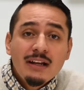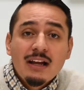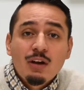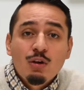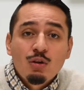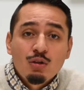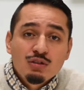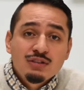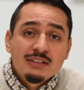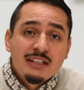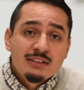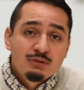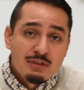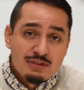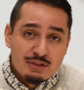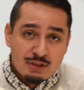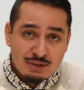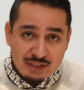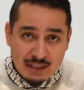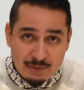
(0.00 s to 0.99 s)
a que conozcas
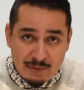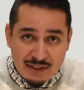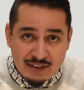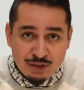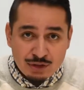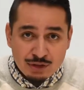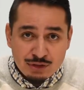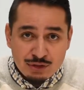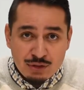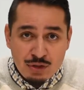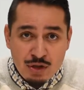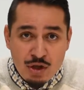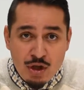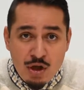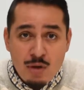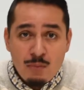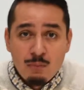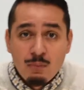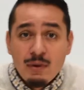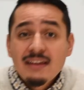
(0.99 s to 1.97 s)
nuestros servicios.
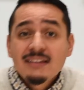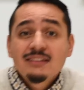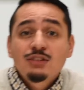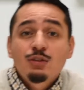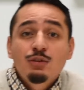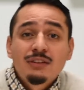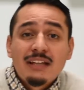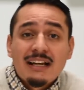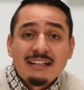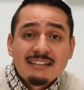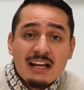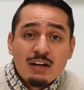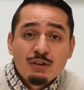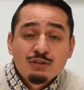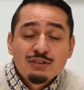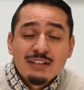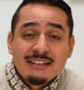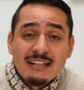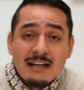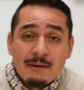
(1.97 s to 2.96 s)
Puedes
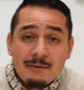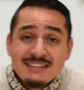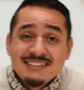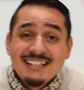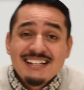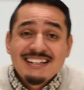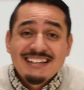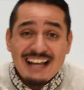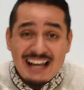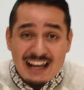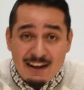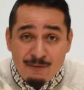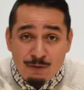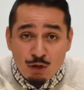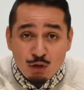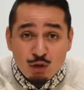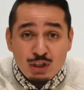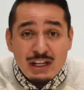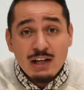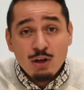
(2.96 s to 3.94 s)
contactarnos a través del
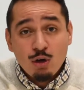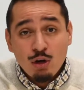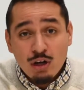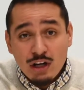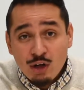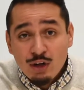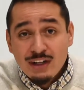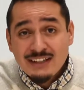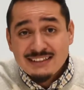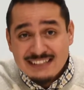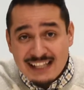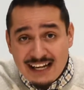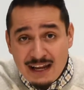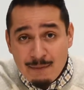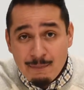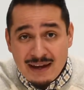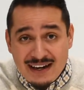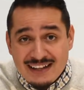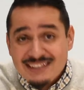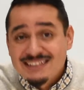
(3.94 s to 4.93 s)
teléfono y el correo que están
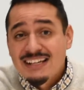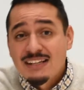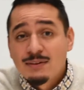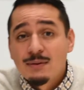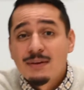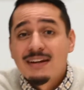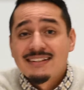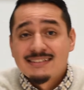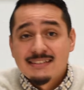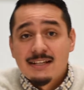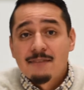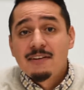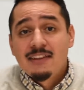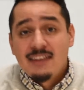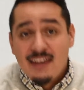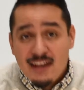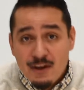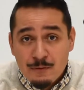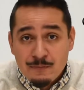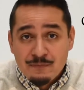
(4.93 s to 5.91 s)
apareciendo en este
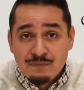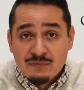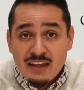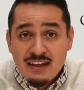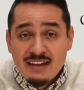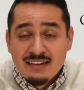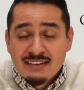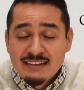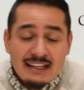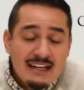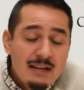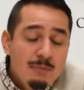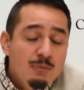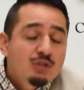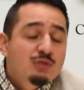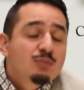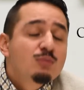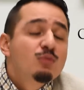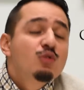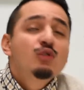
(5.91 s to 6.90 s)
video.
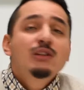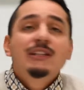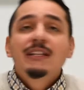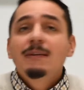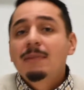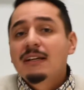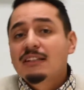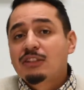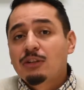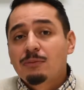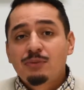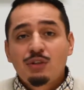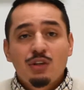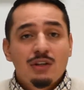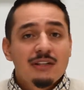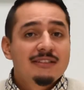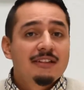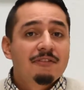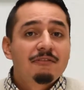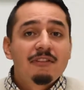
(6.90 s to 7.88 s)
Tenemos múltiples
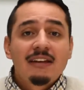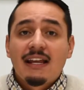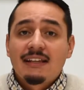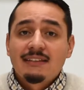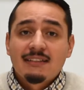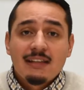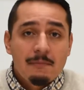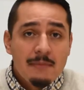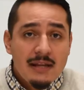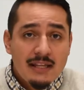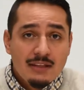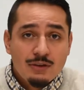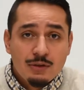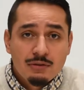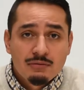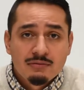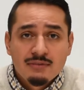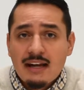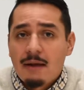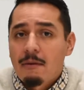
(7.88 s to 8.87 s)
opciones de
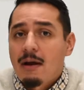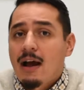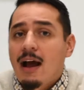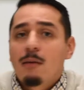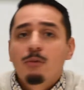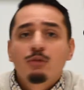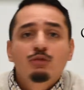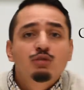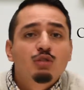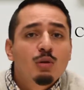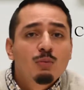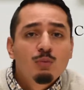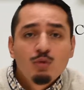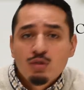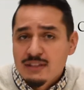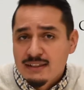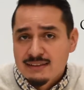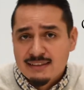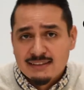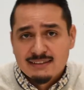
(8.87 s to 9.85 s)
financiamiento. Trabajamos con
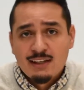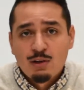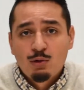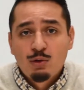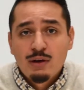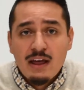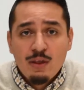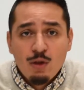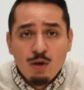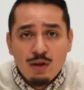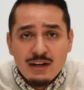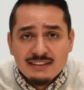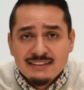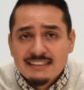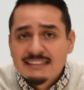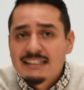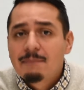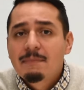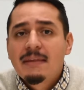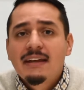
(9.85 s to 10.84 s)
muchas aseguradoras
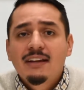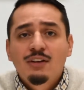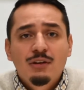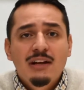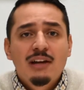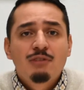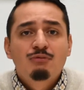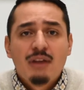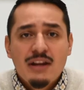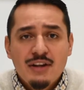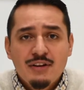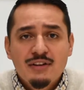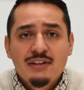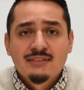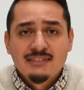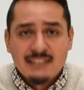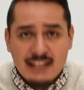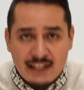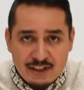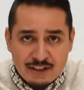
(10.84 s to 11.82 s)
y también con el
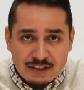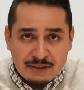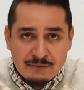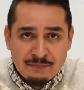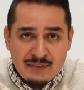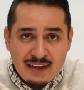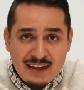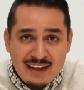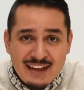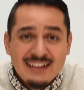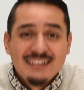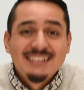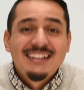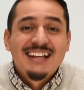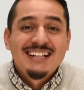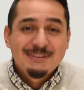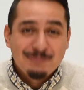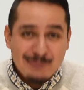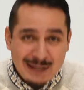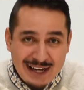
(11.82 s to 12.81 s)
Regional Center.
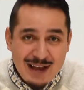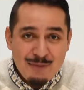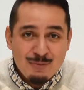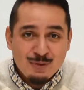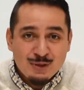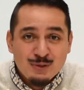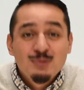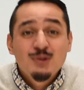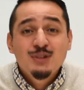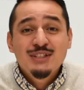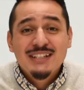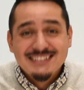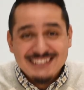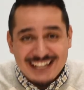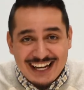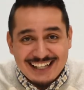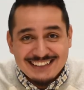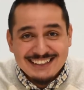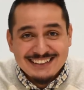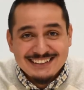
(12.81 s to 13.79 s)
Te esperamos. Muchas
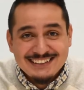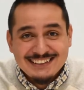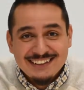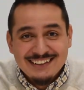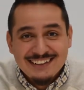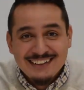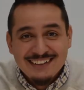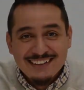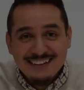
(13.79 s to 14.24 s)
gracias.